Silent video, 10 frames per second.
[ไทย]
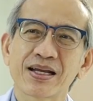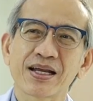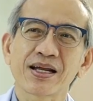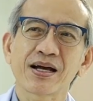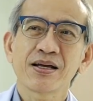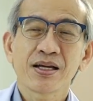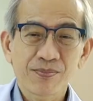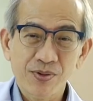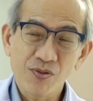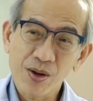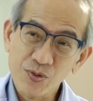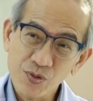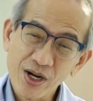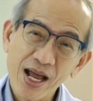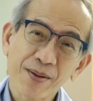ศอันนั้นนะ่ะ มีความ
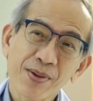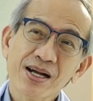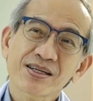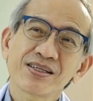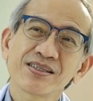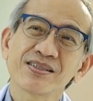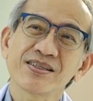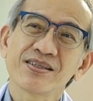รุนแรงมากขึ้น